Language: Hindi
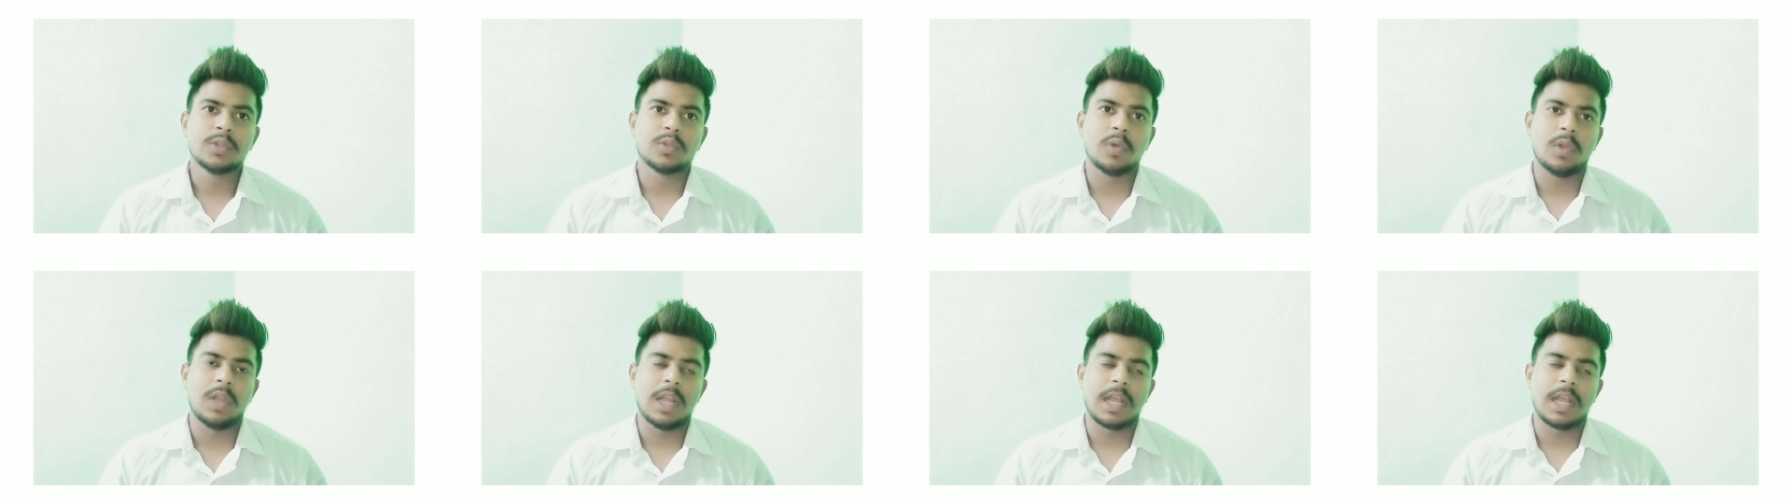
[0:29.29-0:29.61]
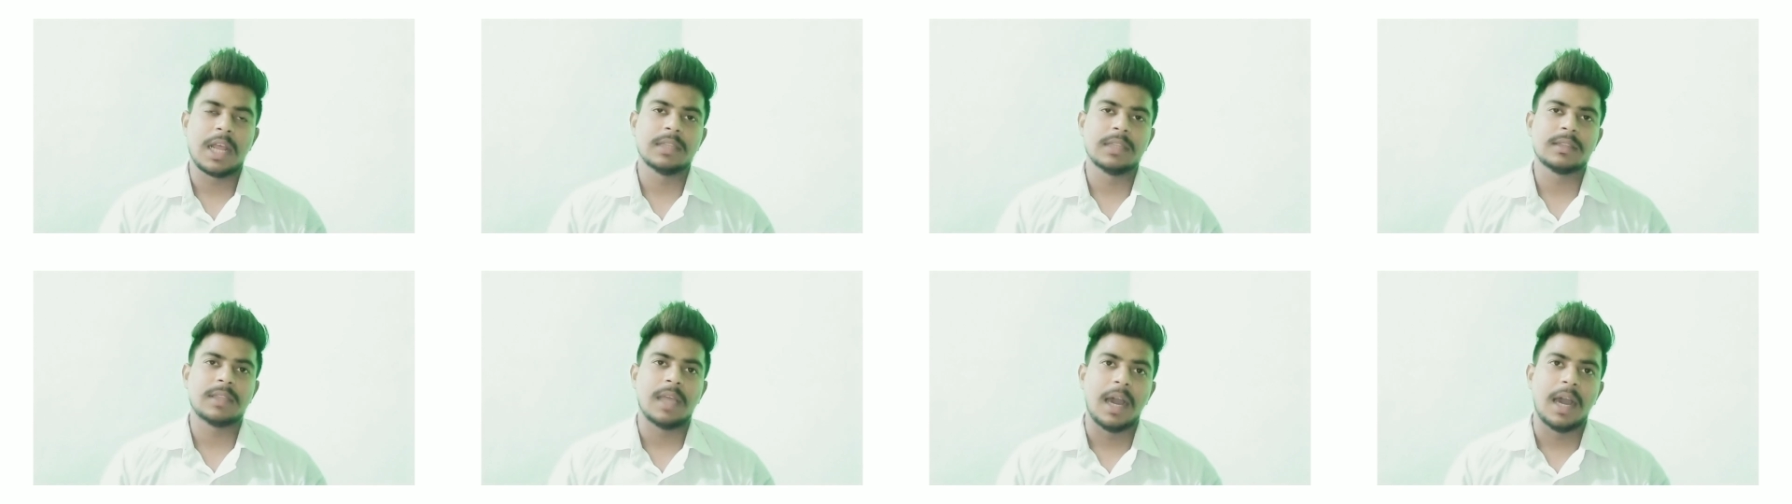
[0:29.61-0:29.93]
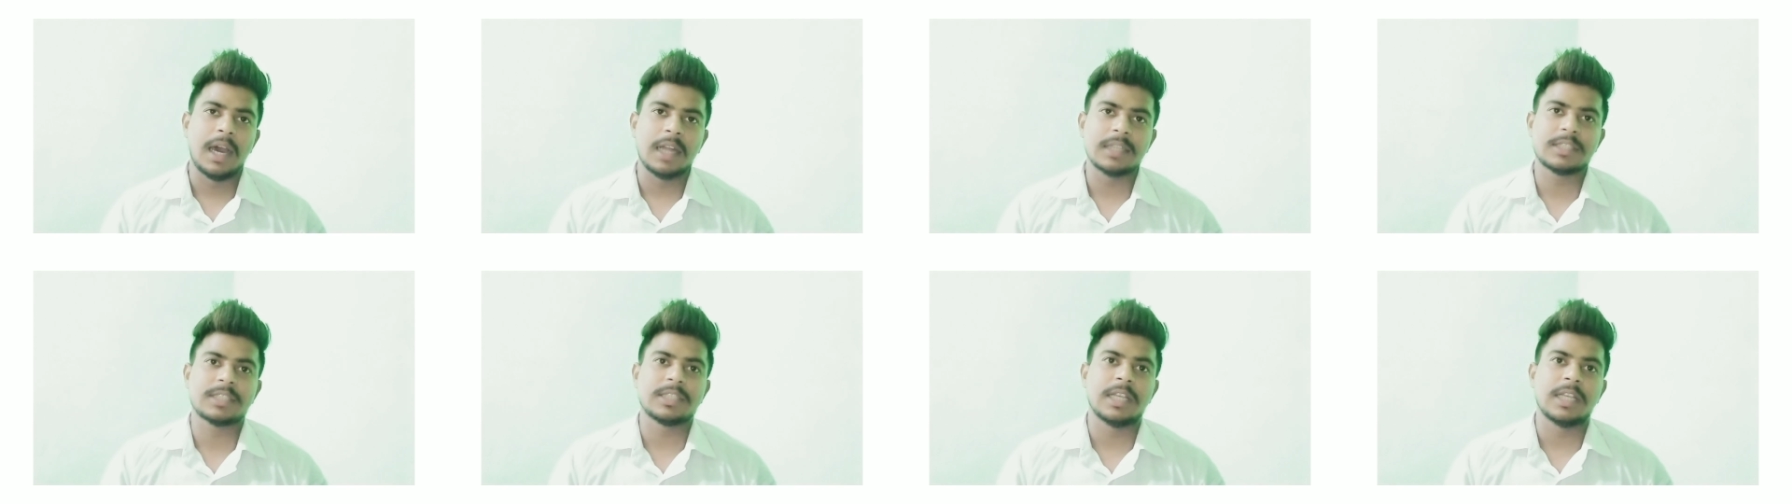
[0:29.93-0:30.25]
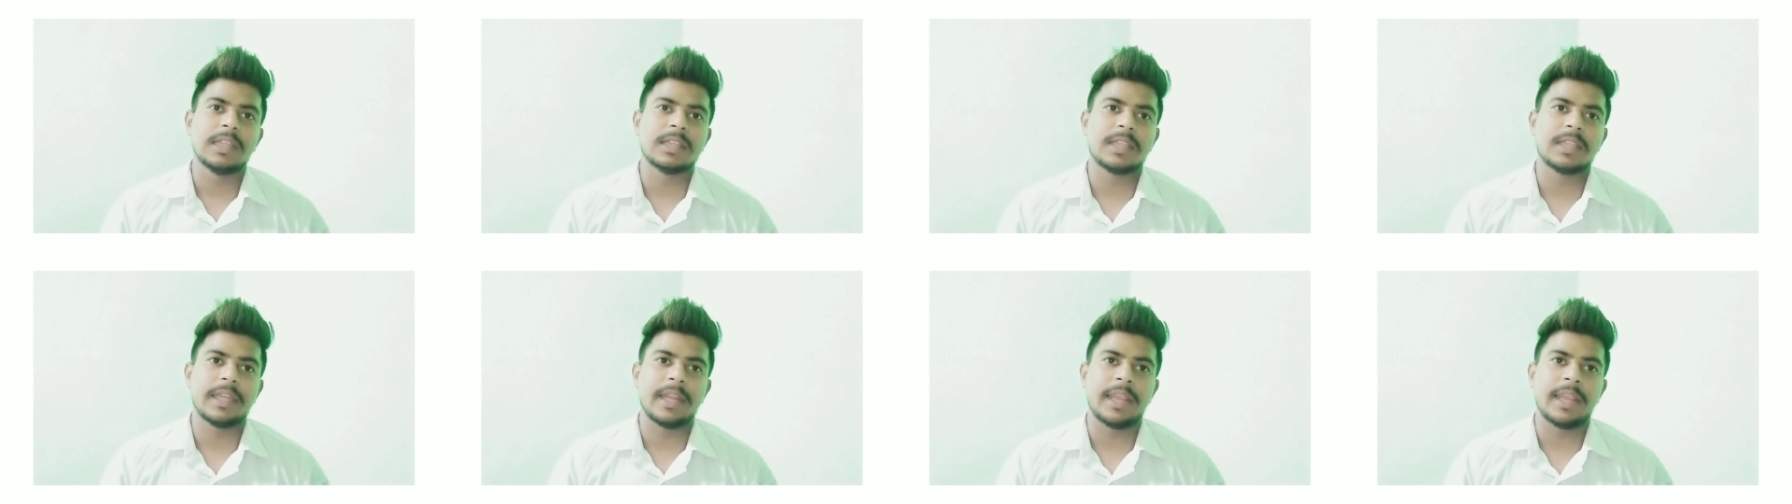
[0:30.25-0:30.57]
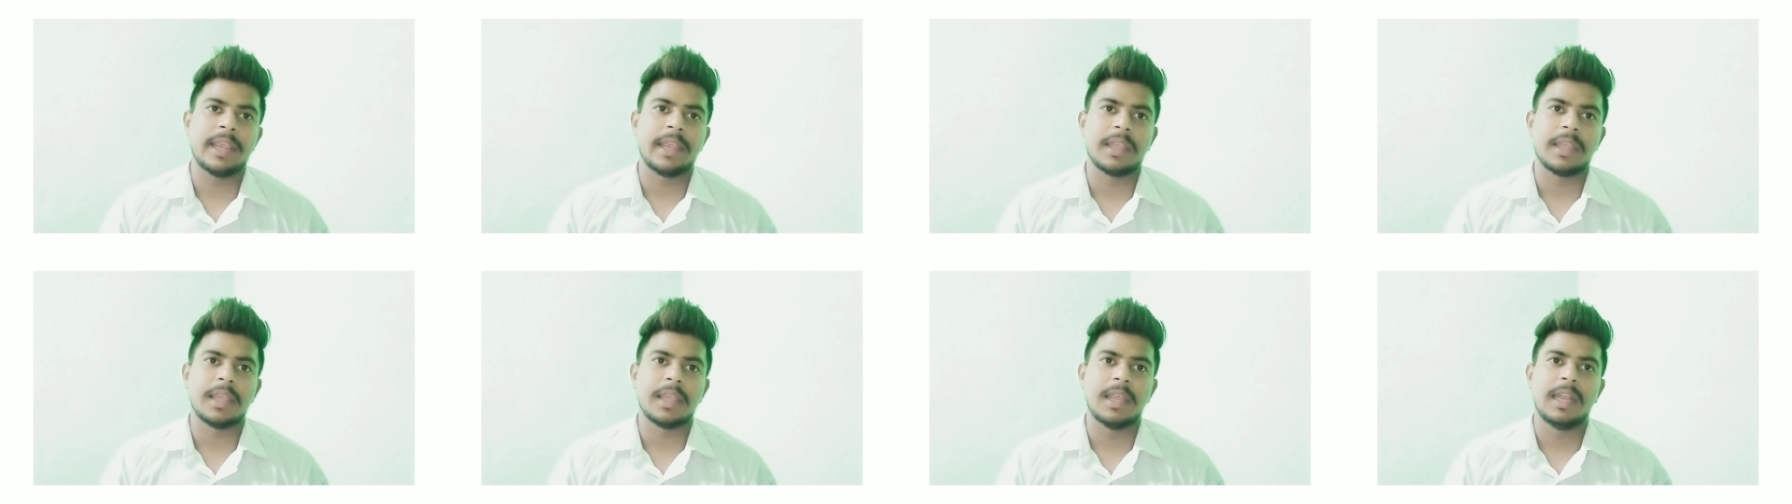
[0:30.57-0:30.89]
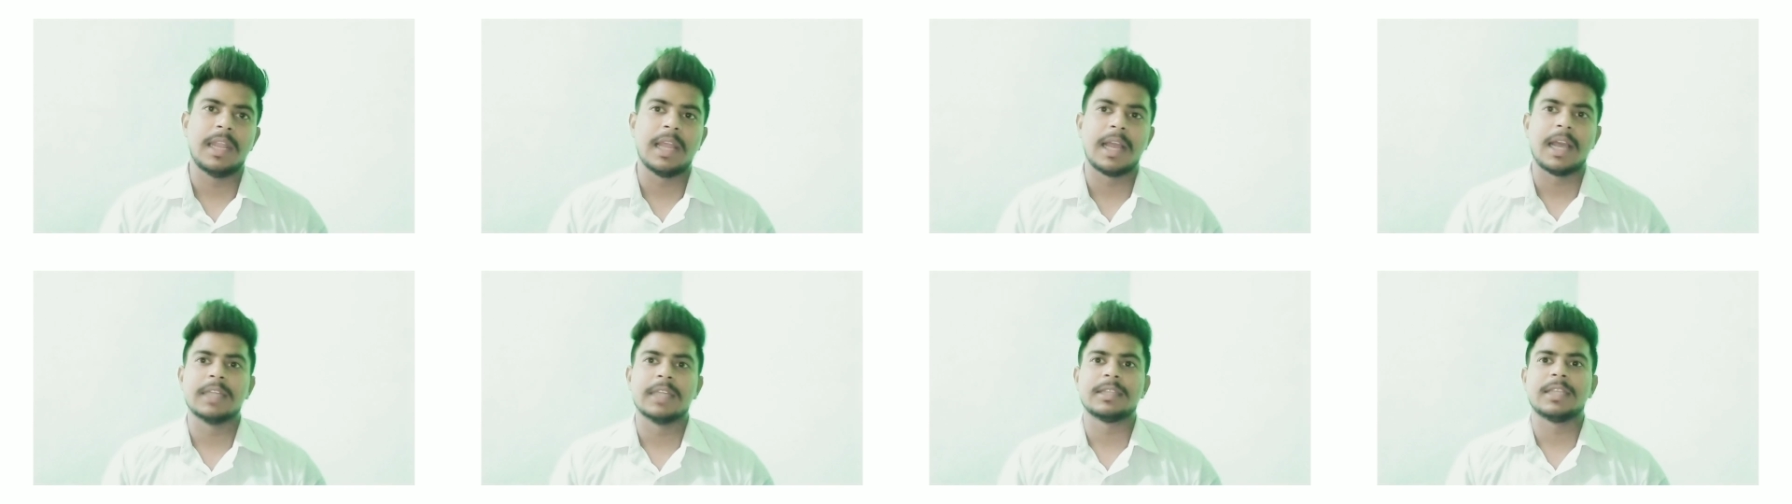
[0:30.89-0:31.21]
तो लगातार चलते रहेंगे
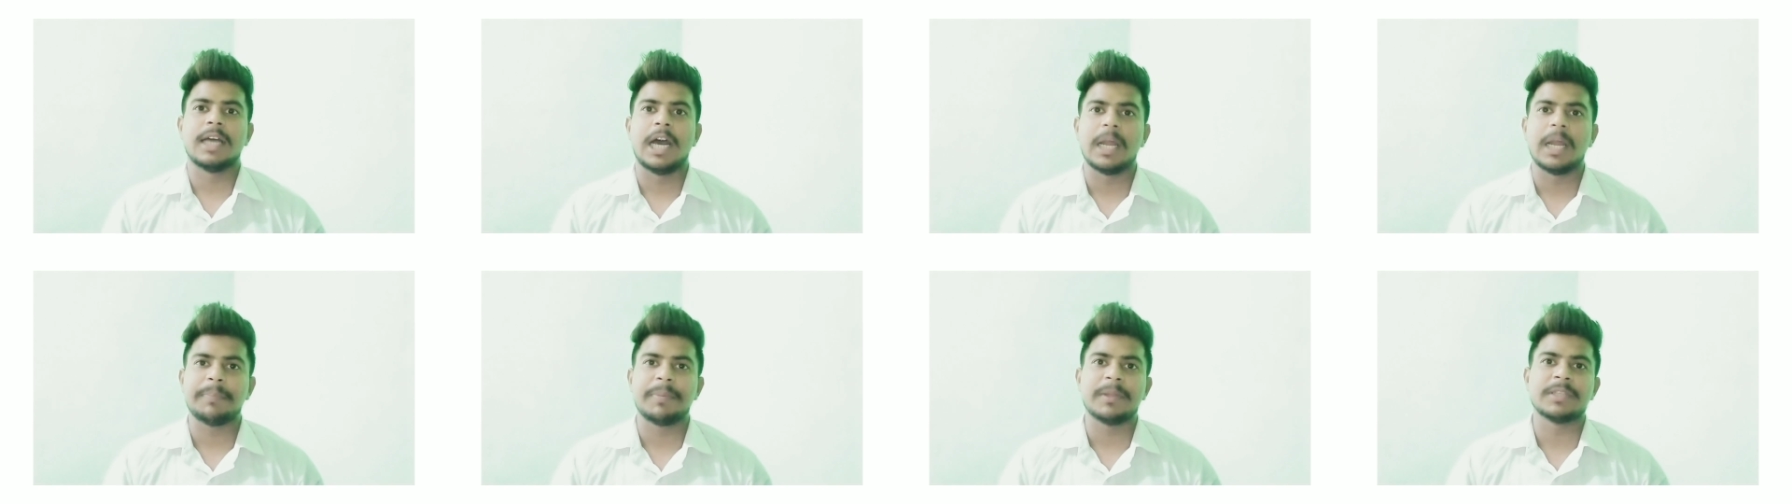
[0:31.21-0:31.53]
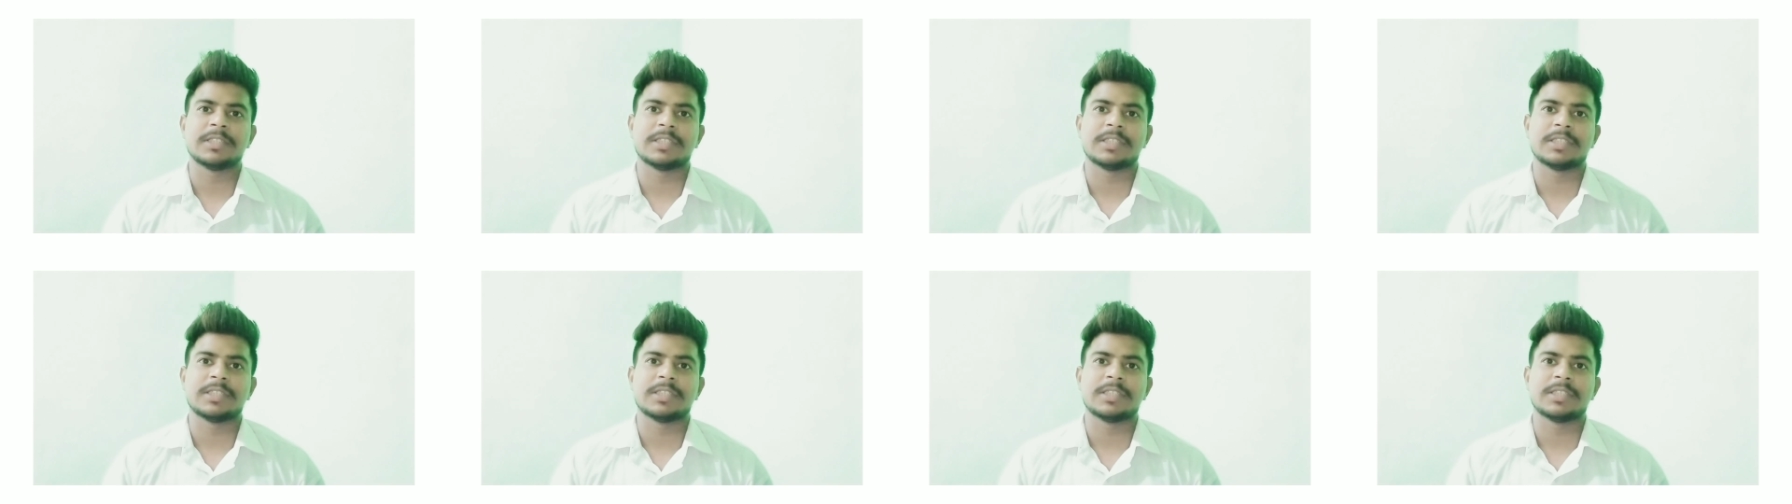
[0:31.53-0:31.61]
लगातार